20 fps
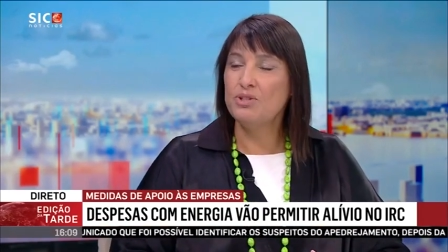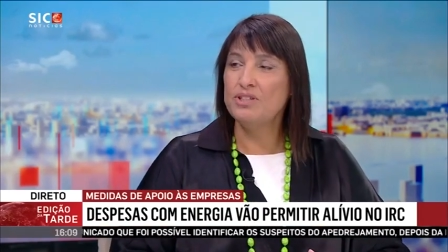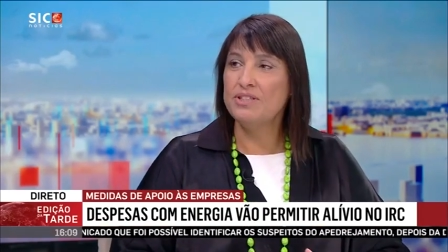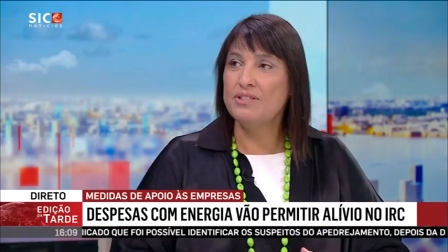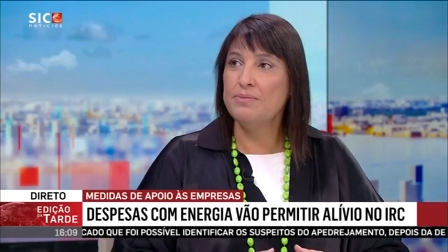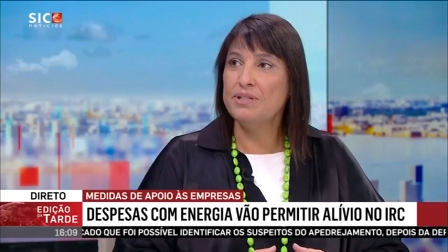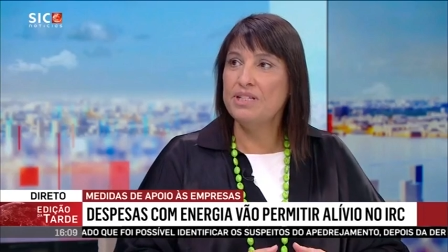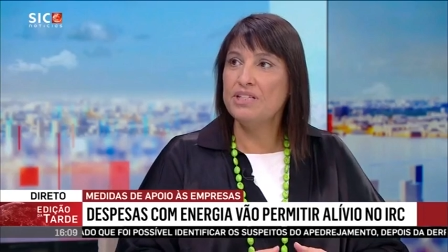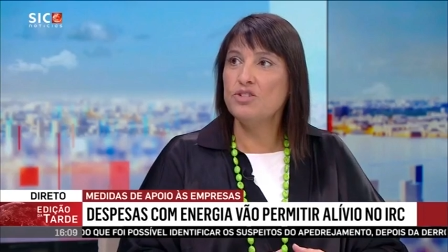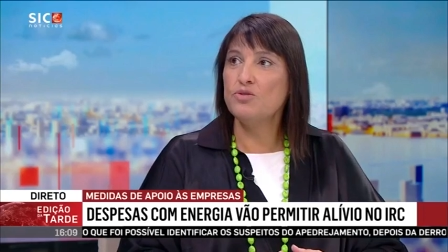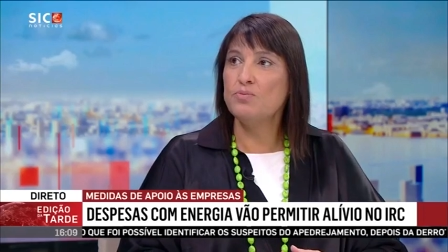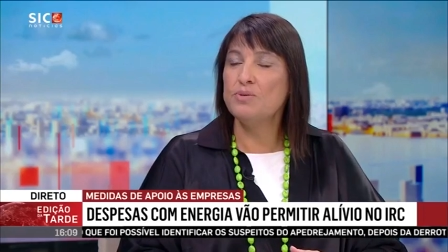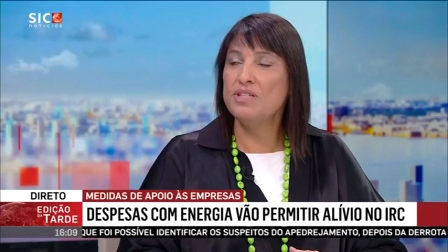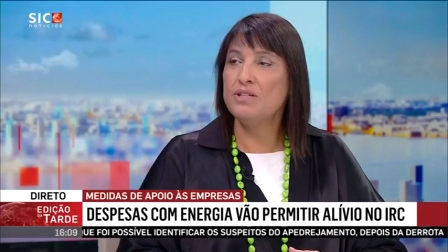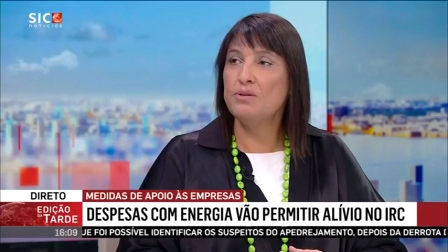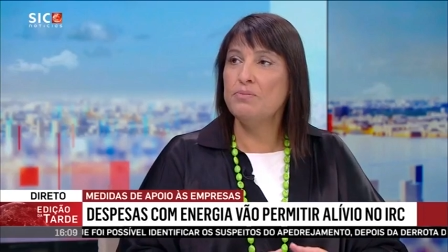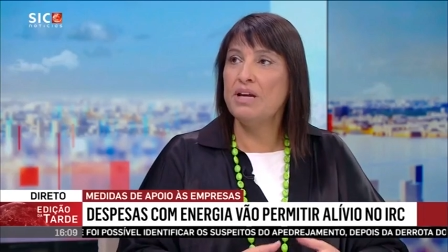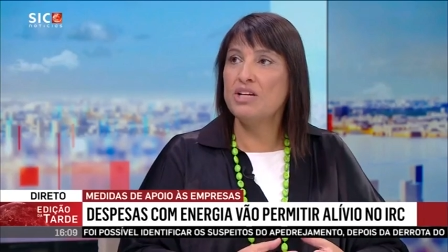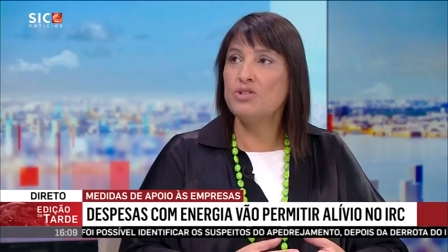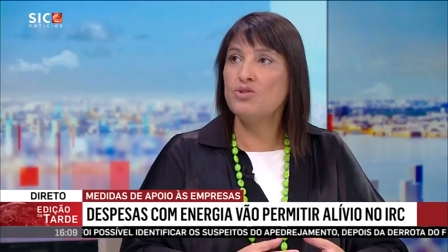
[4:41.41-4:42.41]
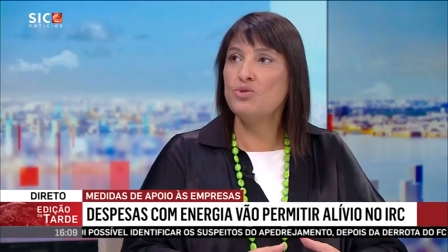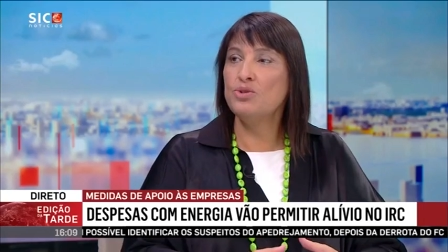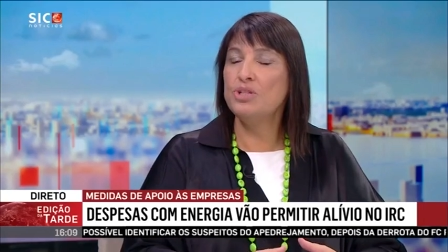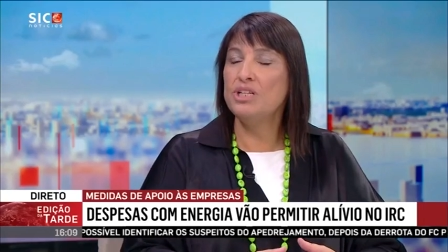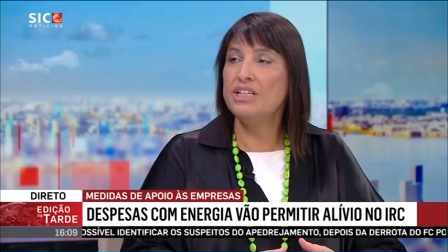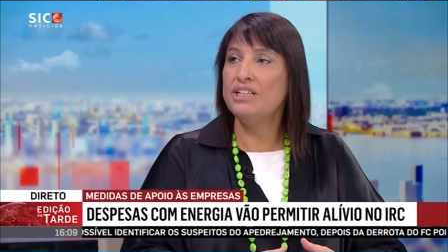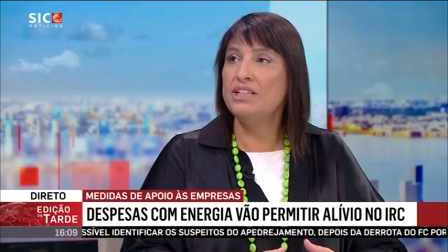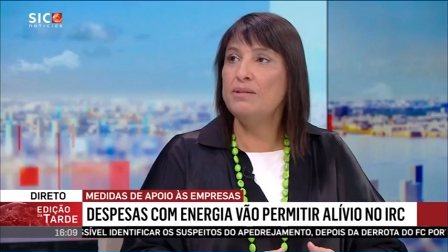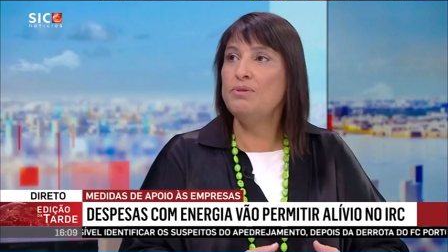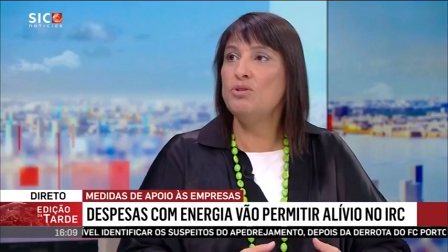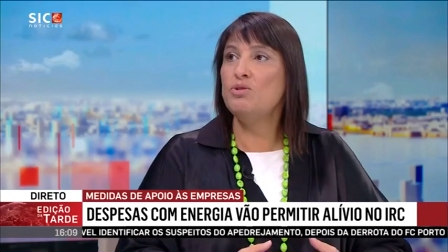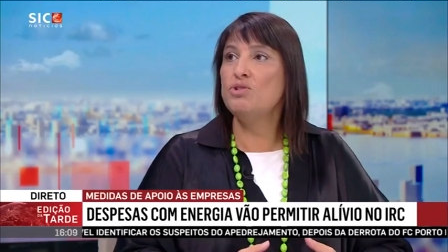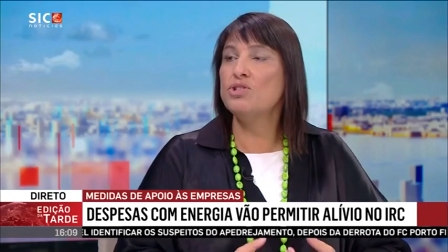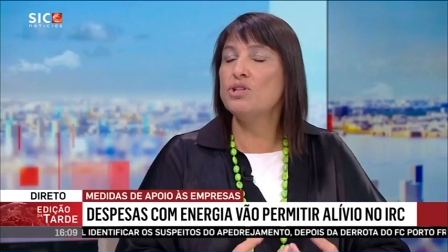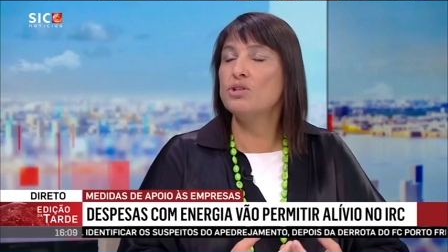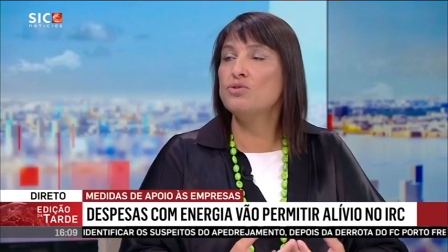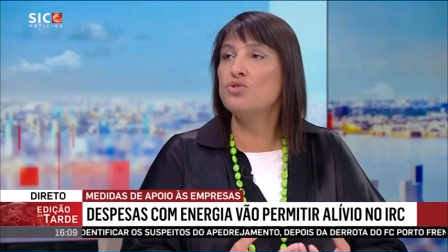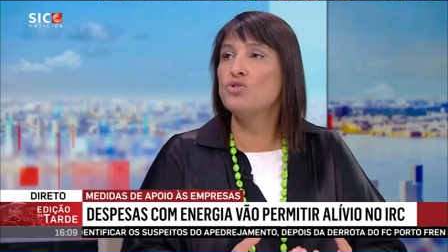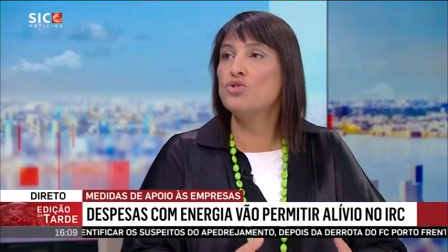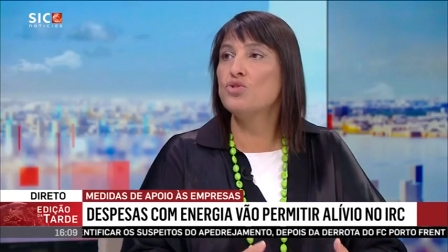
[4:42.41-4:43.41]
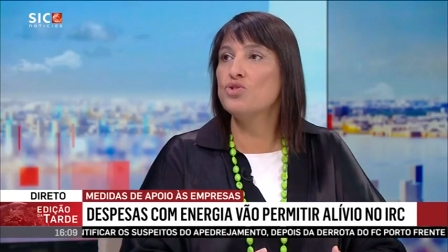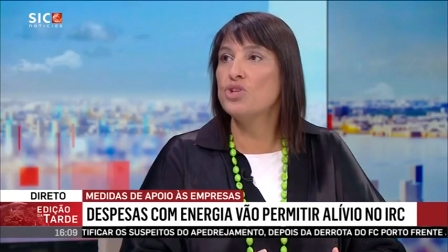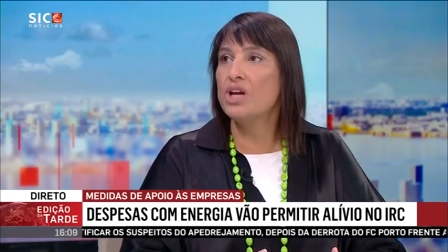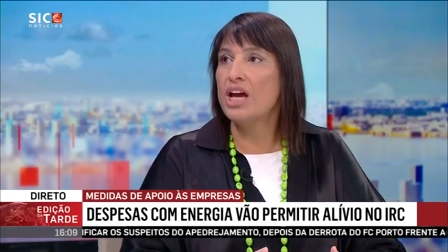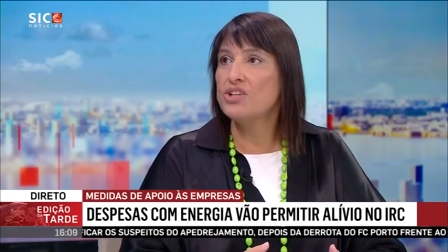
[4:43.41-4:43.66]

o que as empresas precisam é uma ajuda na diminuição dos seus